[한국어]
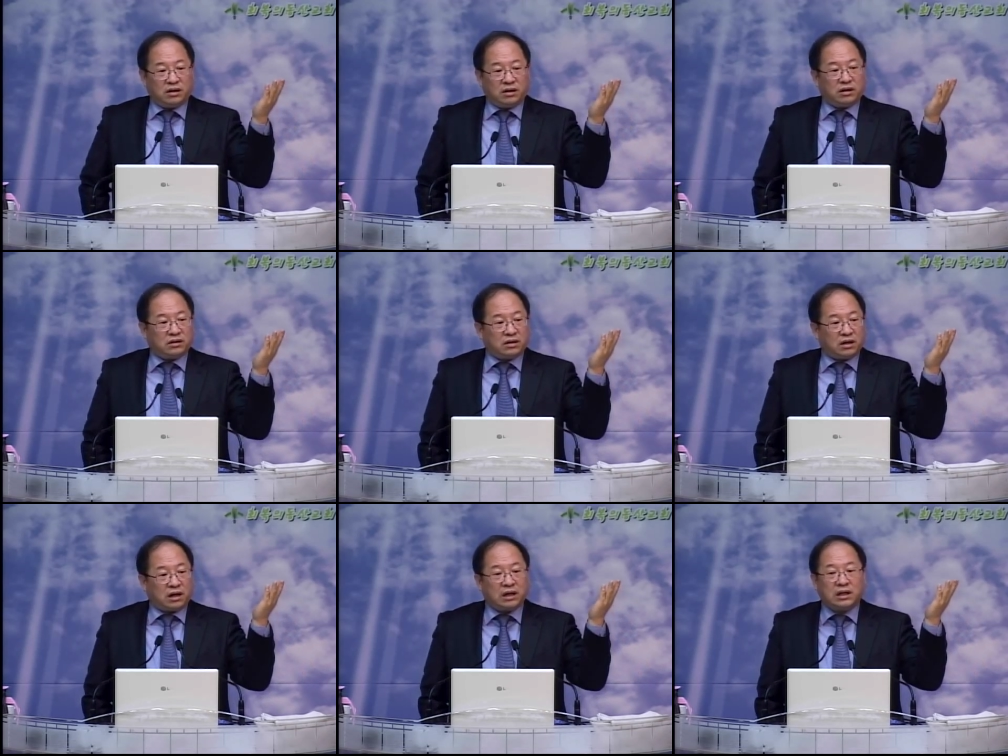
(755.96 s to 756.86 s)
이건
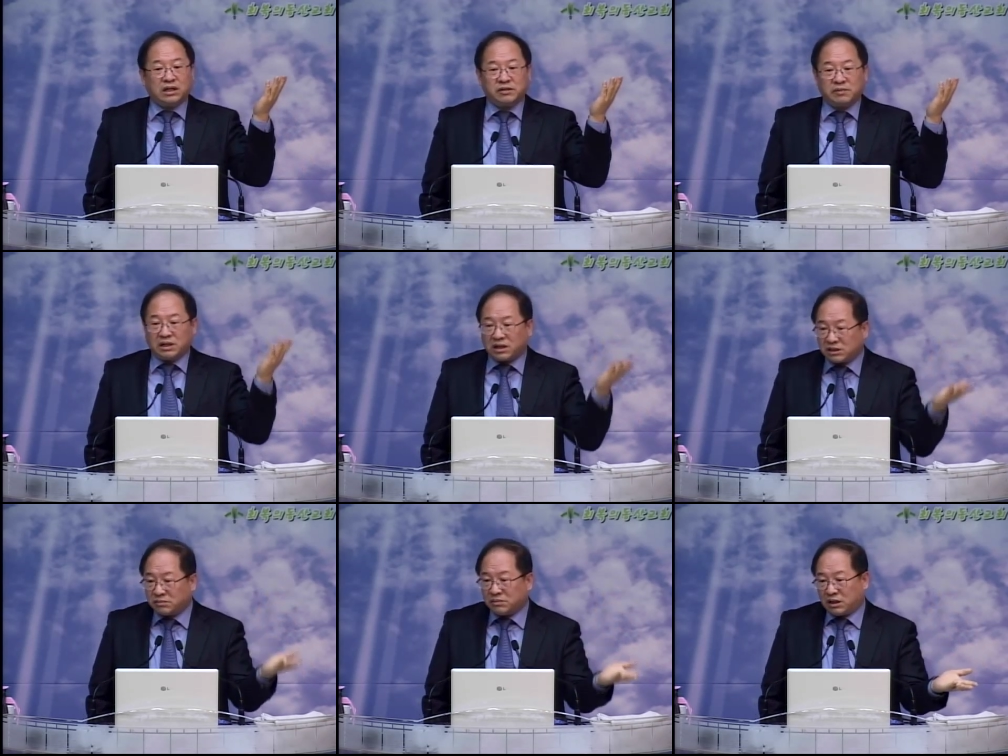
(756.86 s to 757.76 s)
하나님의
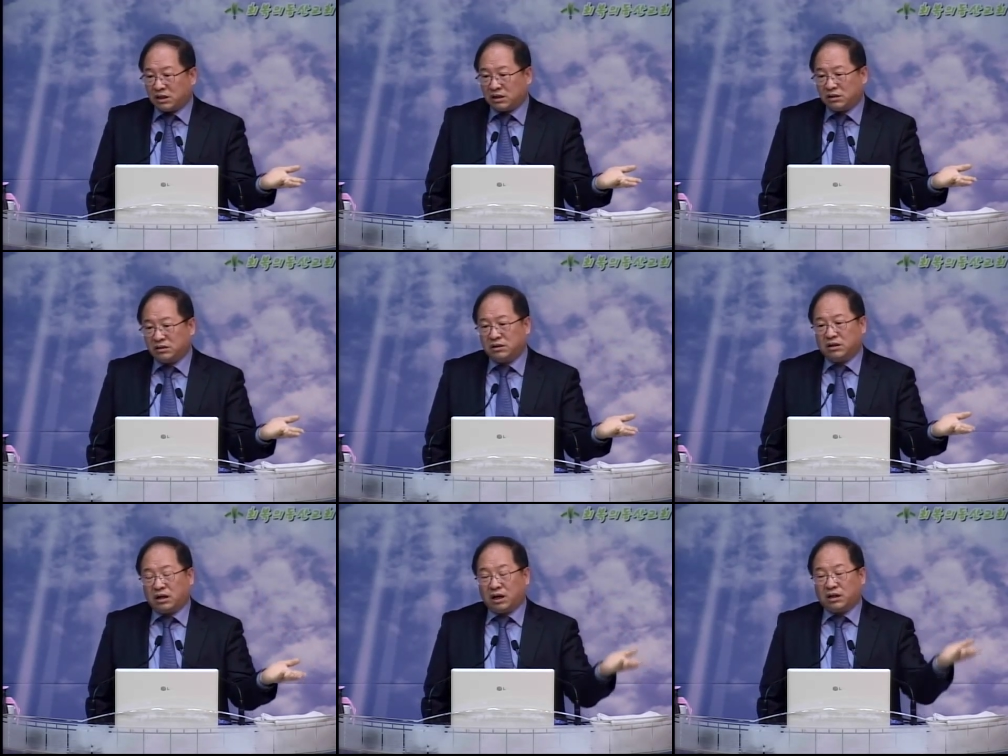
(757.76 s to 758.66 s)
일하십니다.
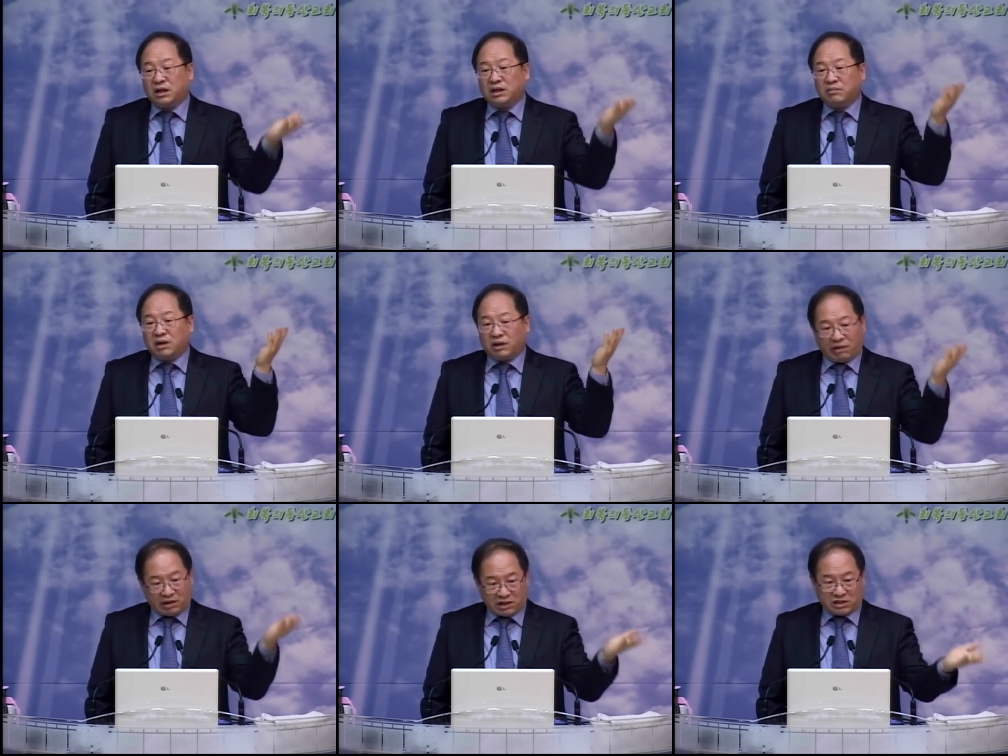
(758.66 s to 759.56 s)
하나님의
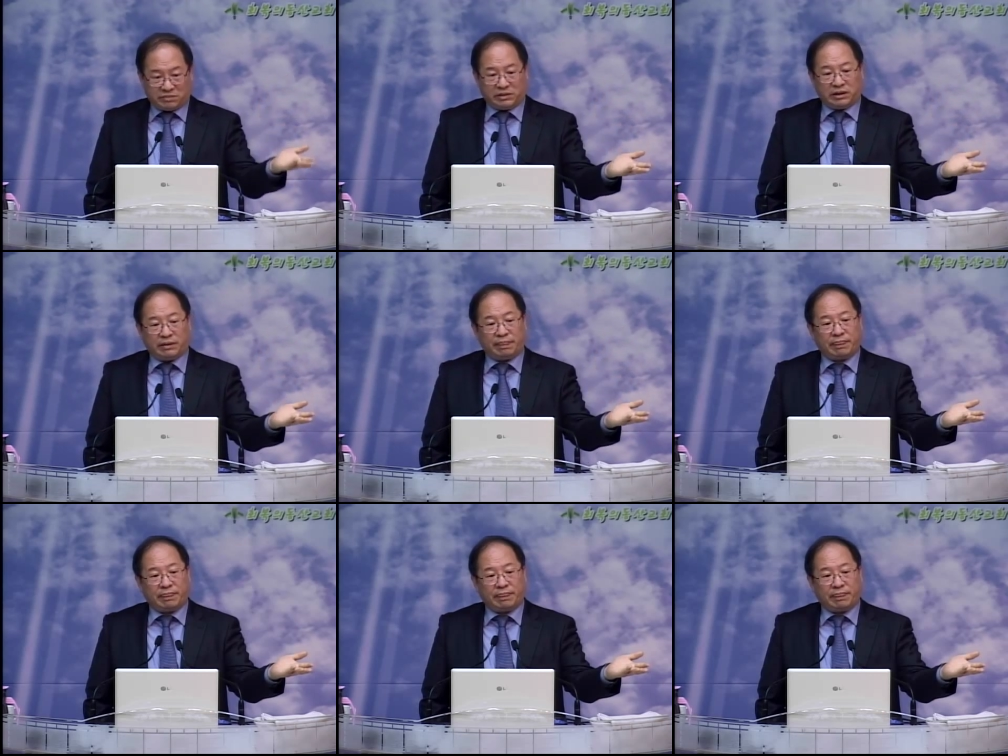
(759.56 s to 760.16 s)
계획하십니다.